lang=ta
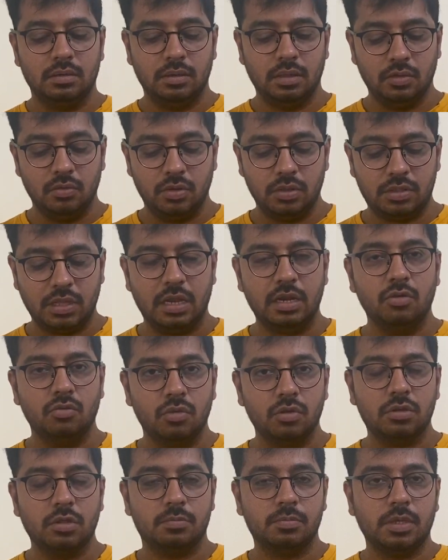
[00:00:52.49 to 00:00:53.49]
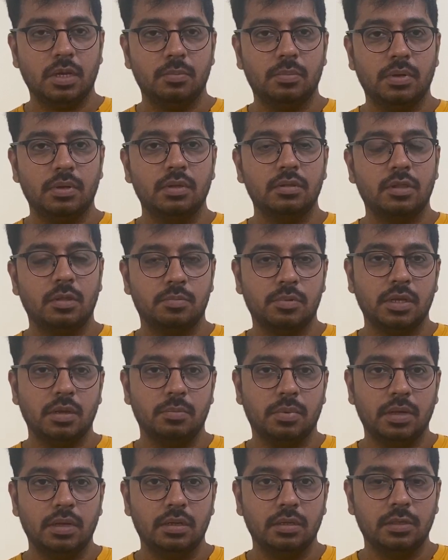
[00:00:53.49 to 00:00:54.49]
என்னுடைய சேனல் ஒன்று சப்ஸ்கிரைப் பண்ணலாம்
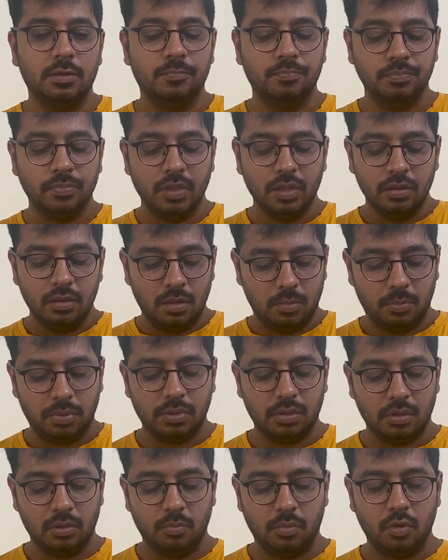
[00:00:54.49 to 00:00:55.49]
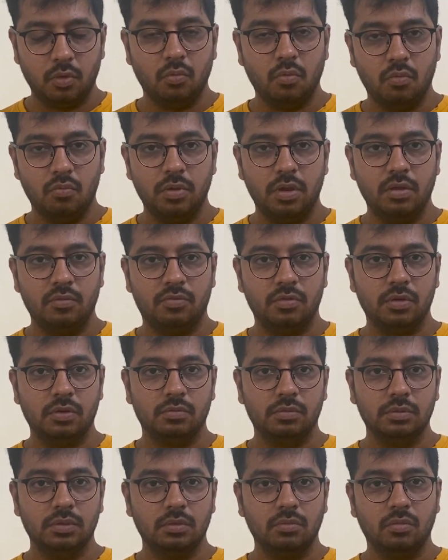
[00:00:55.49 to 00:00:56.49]
சப்ஸ்கிரைப் பண்ணிவிடுங்க அப்போ தான் நான் போகிற ஒவ்வொரு
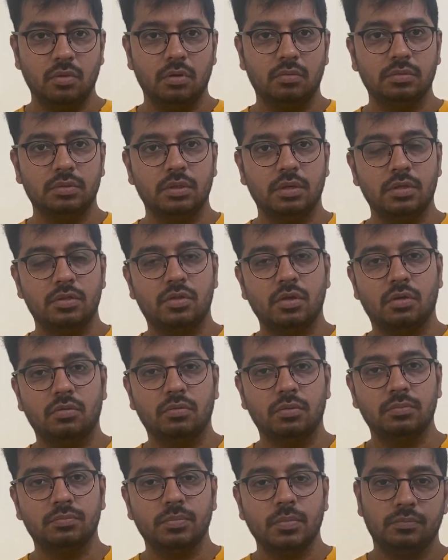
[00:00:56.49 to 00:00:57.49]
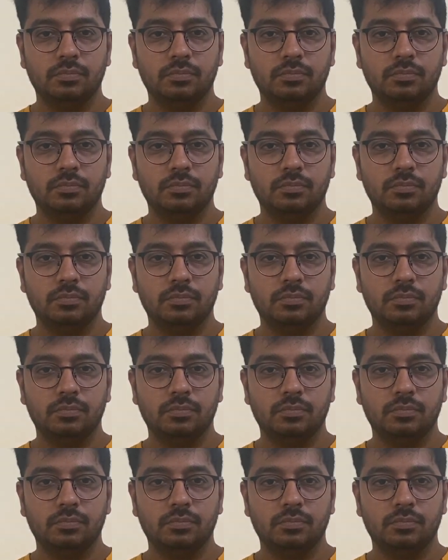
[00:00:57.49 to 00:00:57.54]
எஃபர்ட்டும் வந்து உங்களை வந்து ரீச் ஆகும்